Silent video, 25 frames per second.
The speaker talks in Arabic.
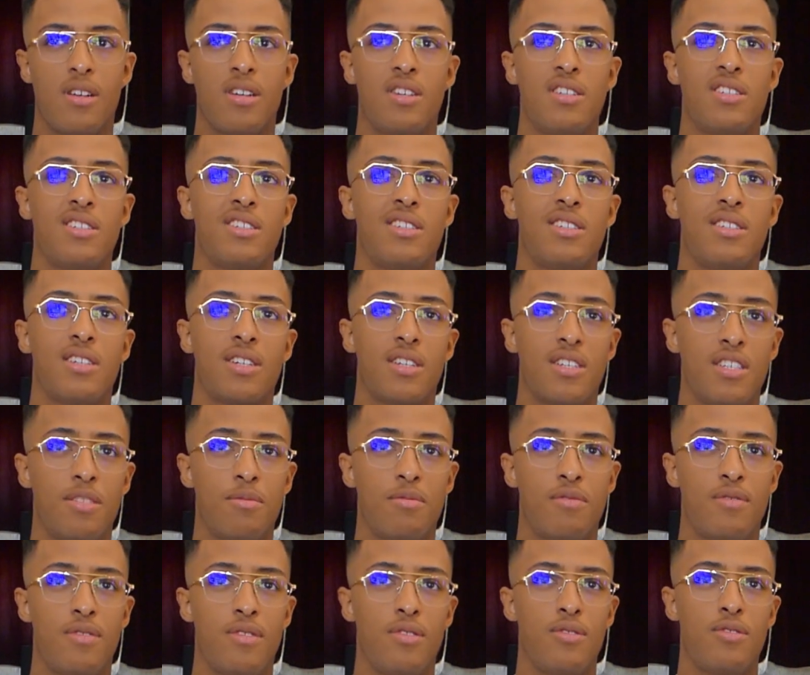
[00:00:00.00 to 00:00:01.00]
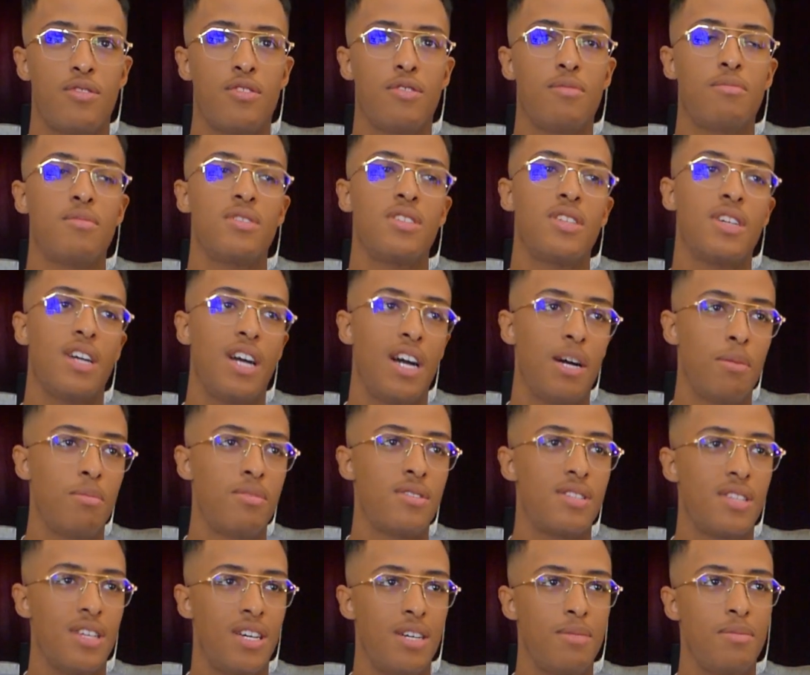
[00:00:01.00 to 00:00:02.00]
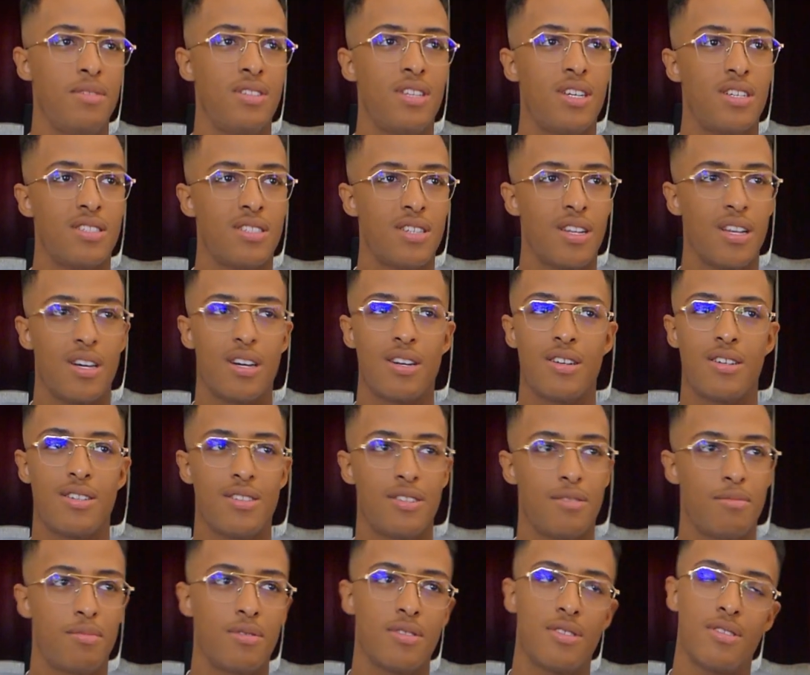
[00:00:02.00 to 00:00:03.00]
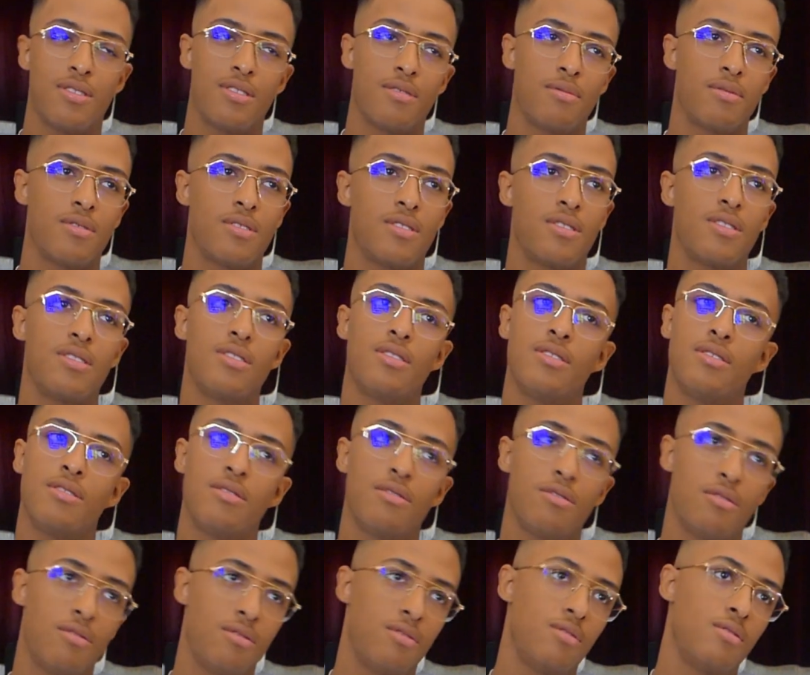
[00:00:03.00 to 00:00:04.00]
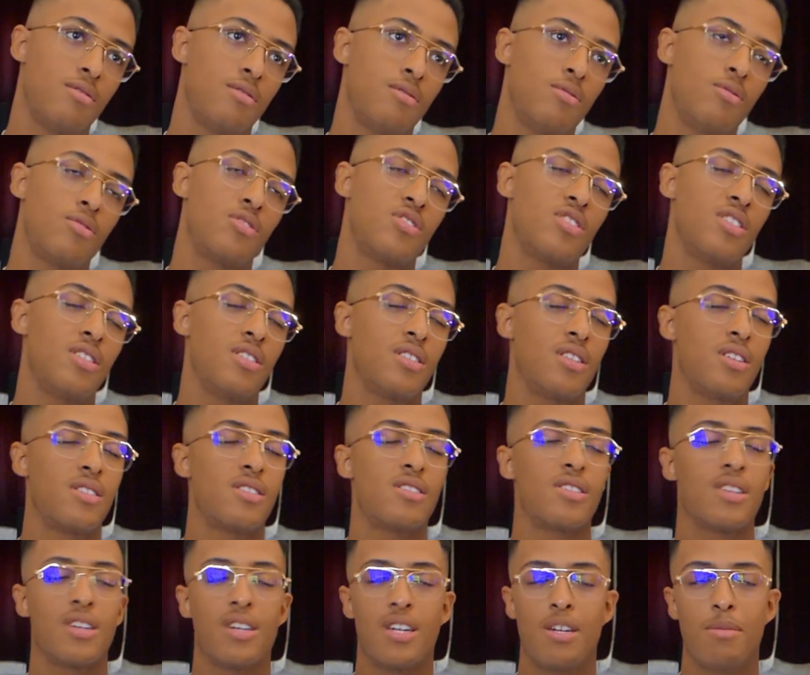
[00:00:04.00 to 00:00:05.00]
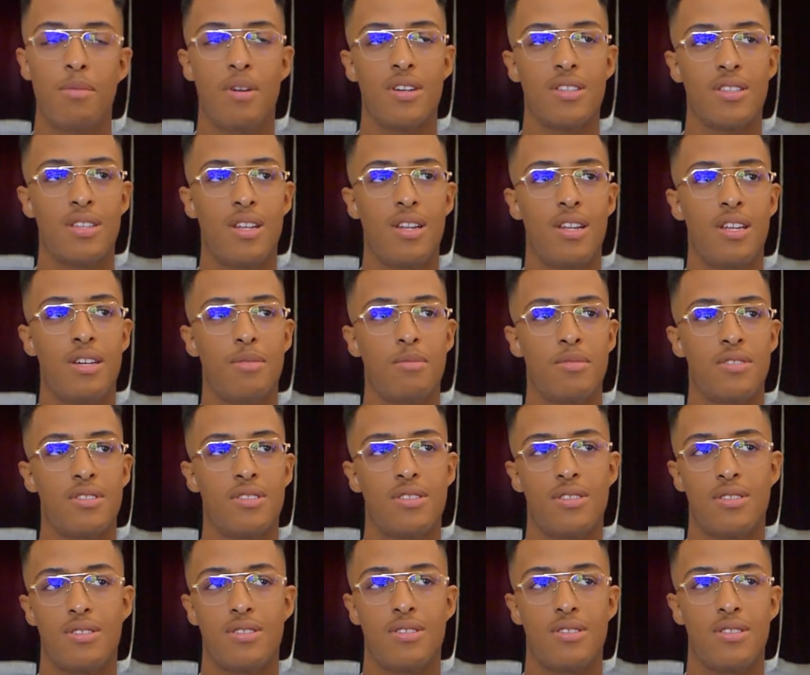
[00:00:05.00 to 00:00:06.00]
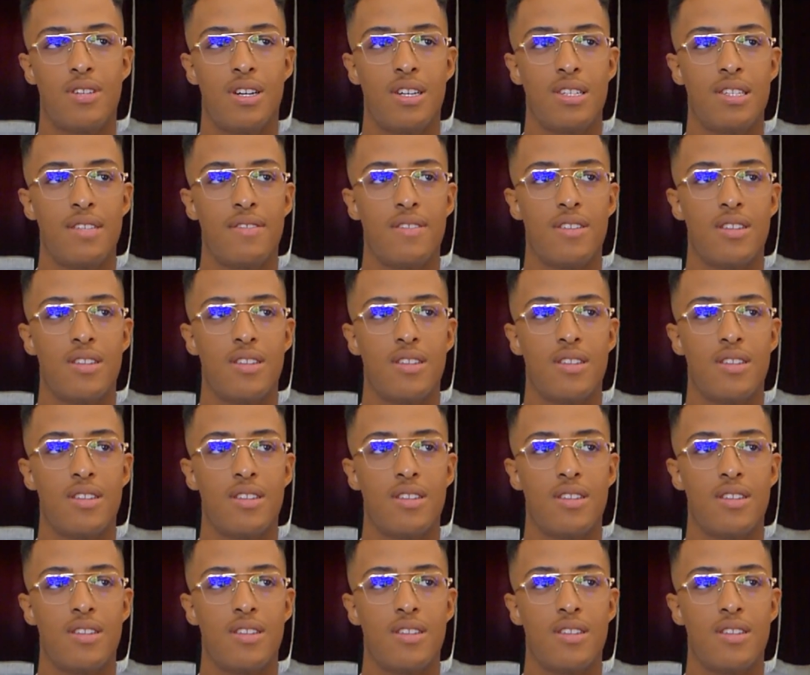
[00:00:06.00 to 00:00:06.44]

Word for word: آه، خدمت في اليوتيوب بعديك حبست عامين عجل قرايه طفتي ورجعت انستغرام حتى العمل هذا يعني في